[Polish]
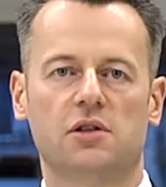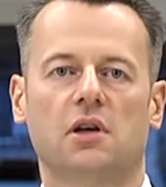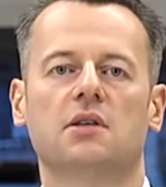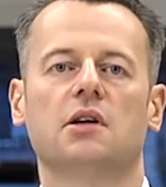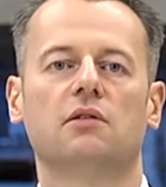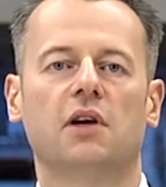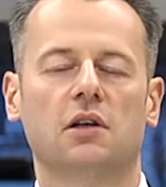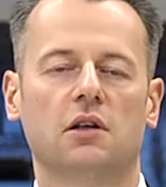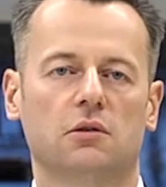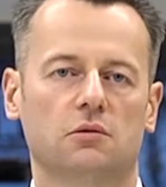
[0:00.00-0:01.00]
takie
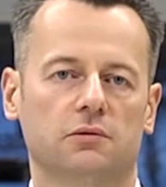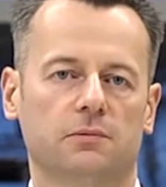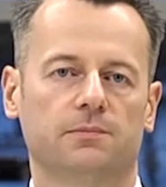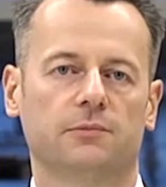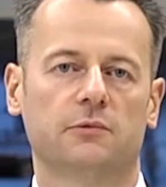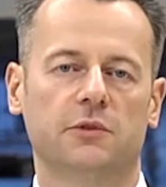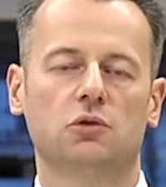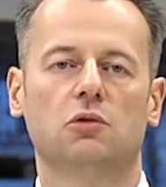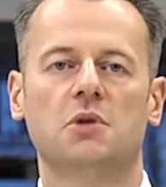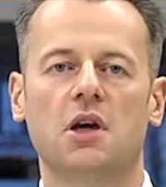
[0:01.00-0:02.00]
zachowanie rynków?
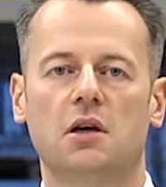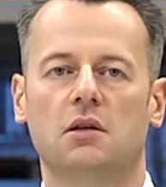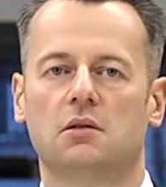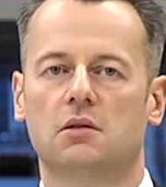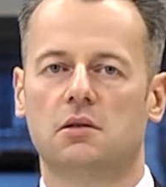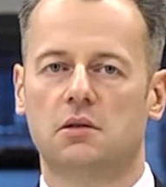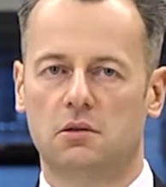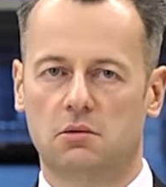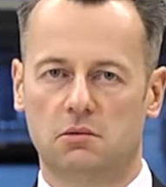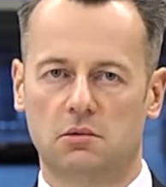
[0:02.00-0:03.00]
Według mnie
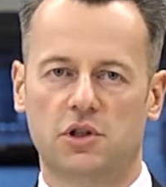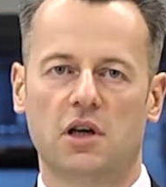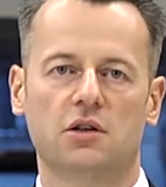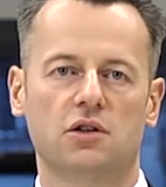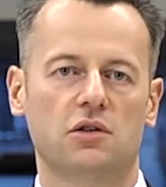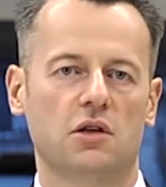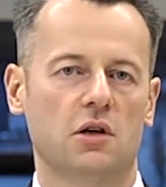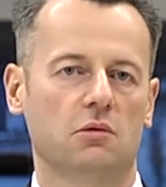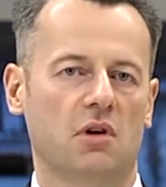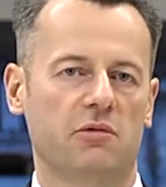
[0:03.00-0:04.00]
są cztery
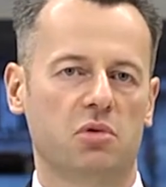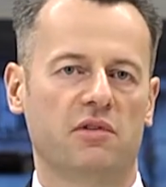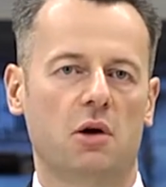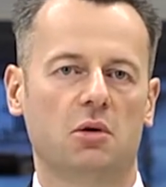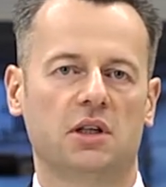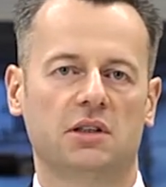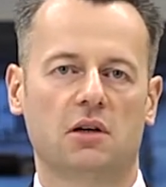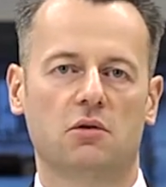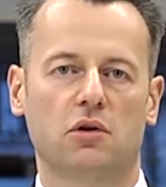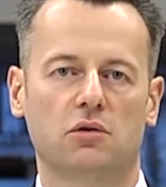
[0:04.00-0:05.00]
czynniki, które wpływały na
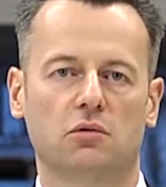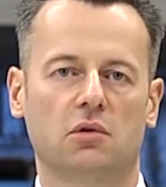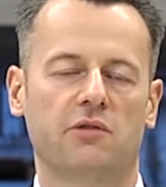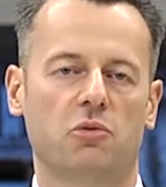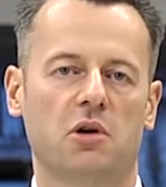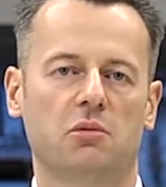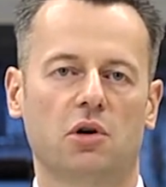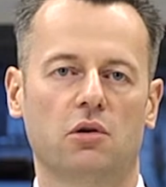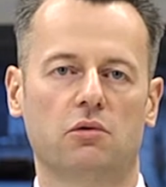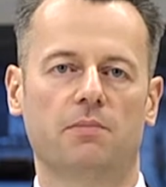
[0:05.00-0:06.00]
taką koniunkturę w ubiegłym
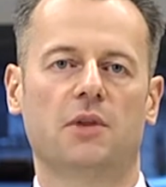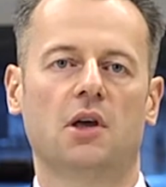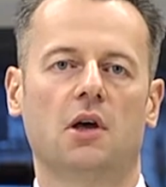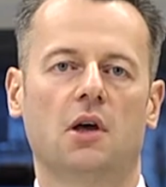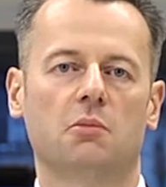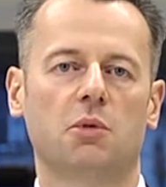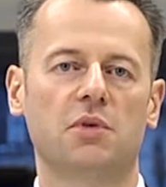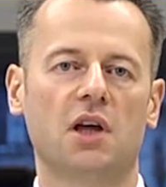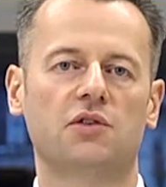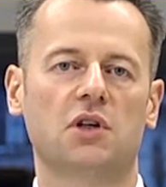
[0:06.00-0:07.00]
roku. Po
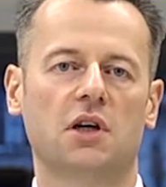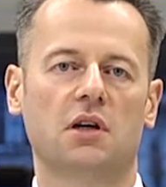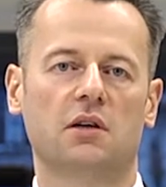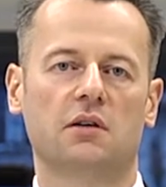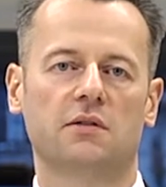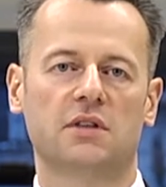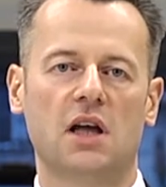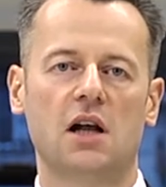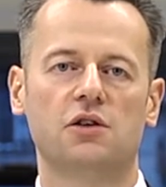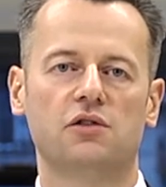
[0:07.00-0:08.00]
pierwsze, w
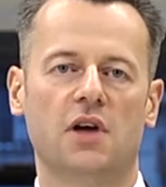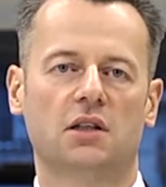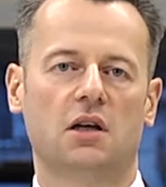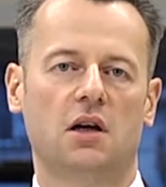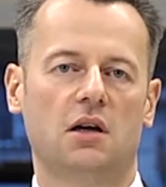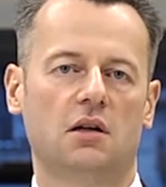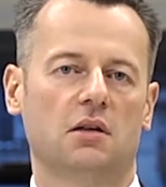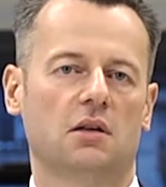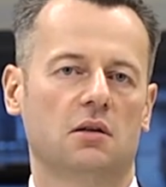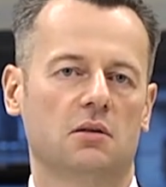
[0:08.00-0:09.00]
skali świata
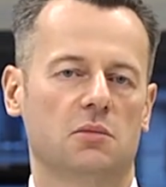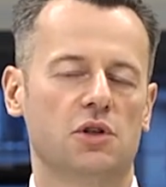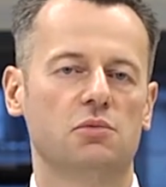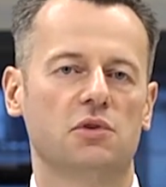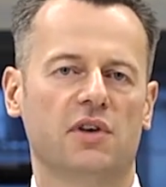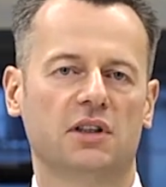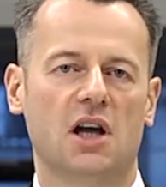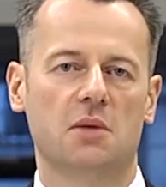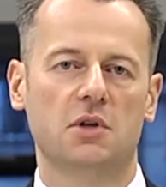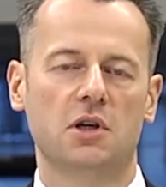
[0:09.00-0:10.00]
byliśmy
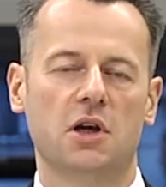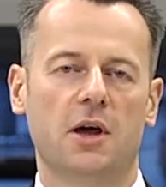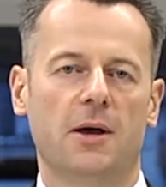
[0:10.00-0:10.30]
świadkami